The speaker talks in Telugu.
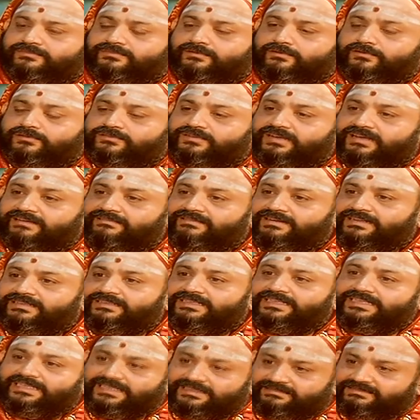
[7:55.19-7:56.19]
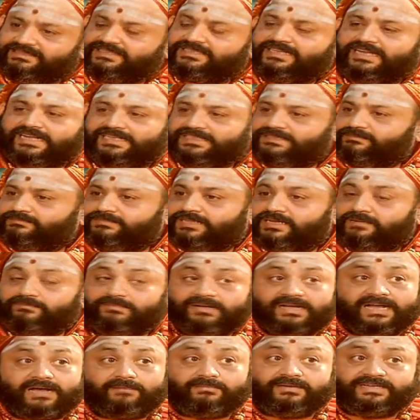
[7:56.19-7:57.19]
లోతుగా వెళితే ఈ విషయాలు చెప్తాను
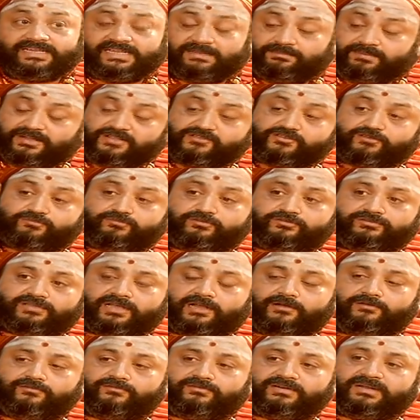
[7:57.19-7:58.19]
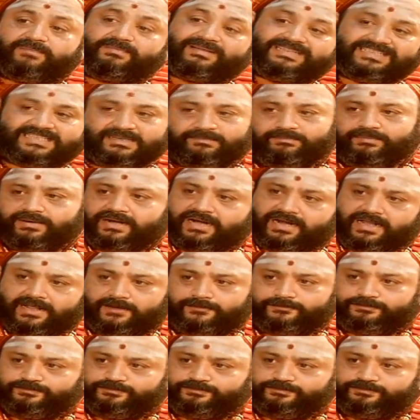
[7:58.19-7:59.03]
కాబట్టి ఈ పంచభూతాలు కూడా పంచప్రాణాలు